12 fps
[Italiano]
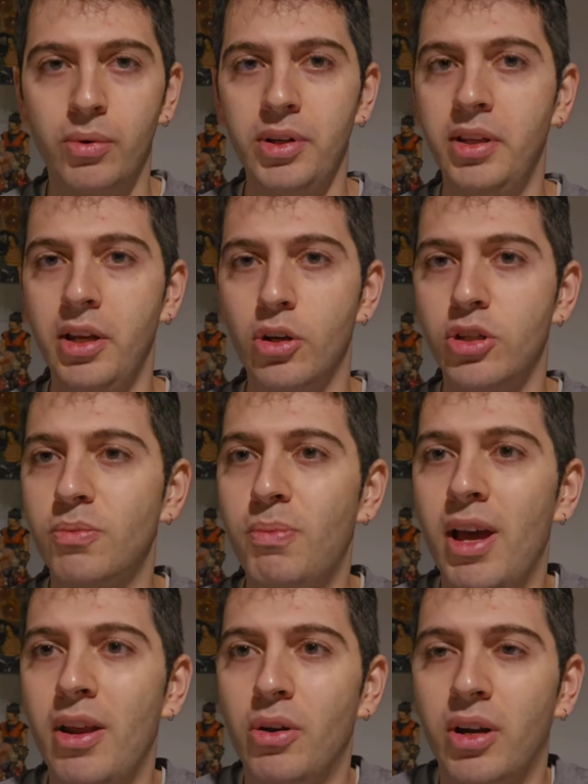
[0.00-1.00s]
Quindi io
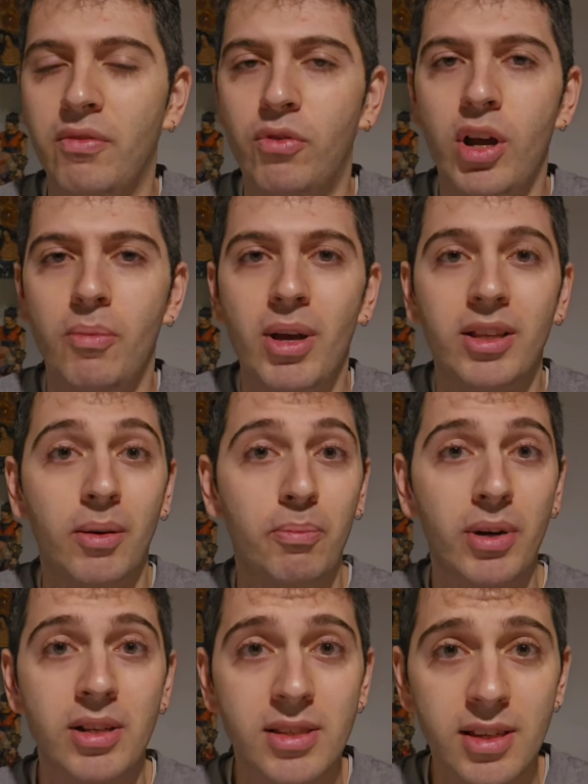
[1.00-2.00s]
spero che voi abbiate
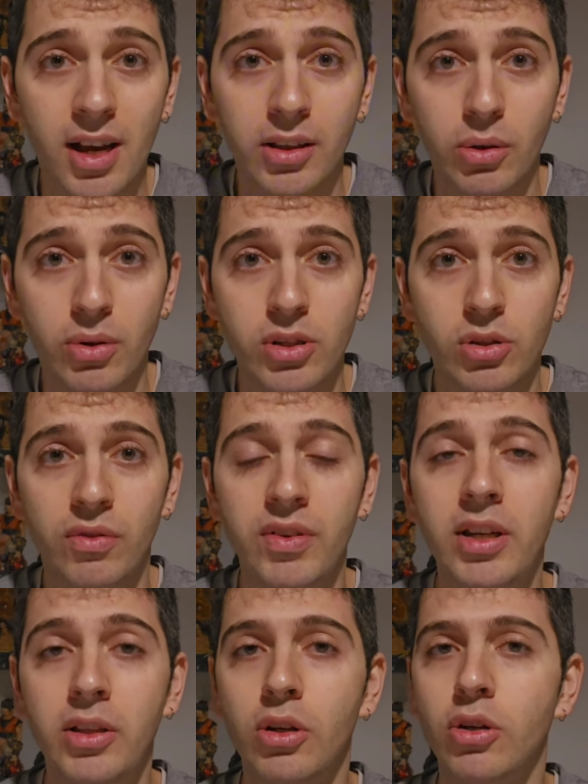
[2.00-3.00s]
apprezzato questo
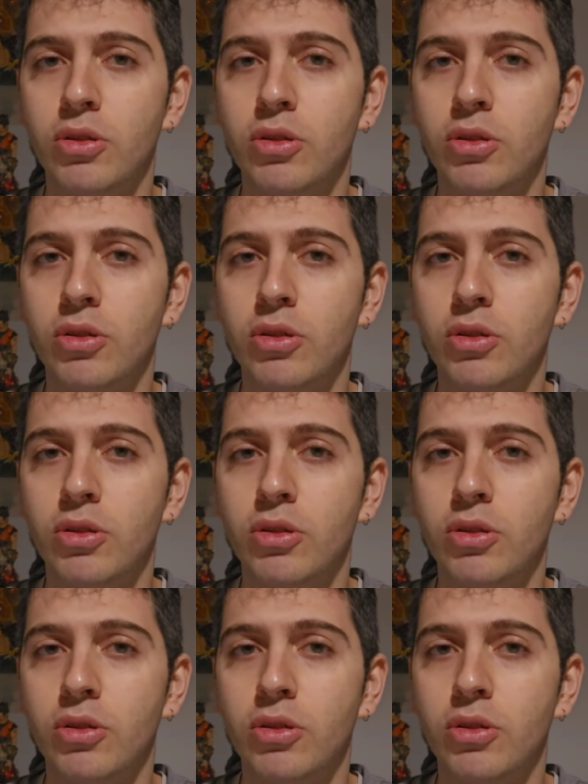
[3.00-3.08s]
video,